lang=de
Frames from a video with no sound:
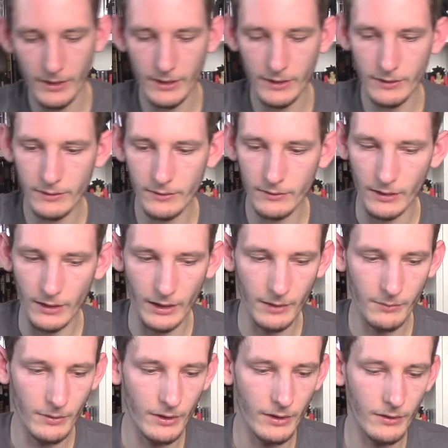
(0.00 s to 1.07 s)
wir hier
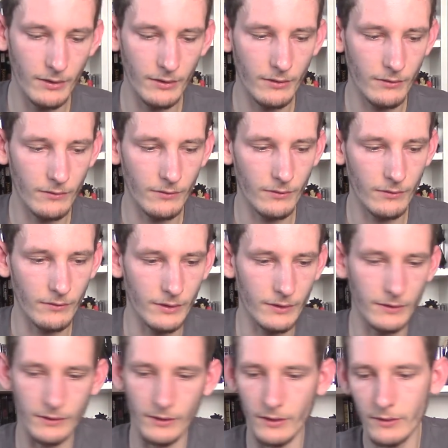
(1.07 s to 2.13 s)
einmal,
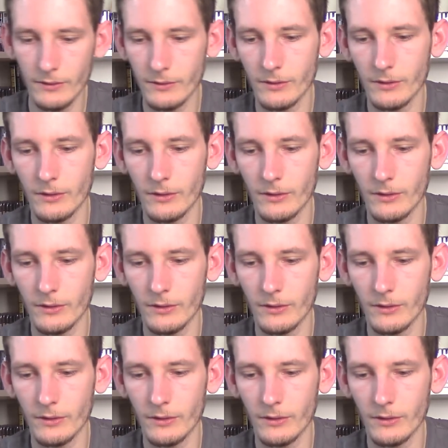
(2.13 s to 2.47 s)
was ist das?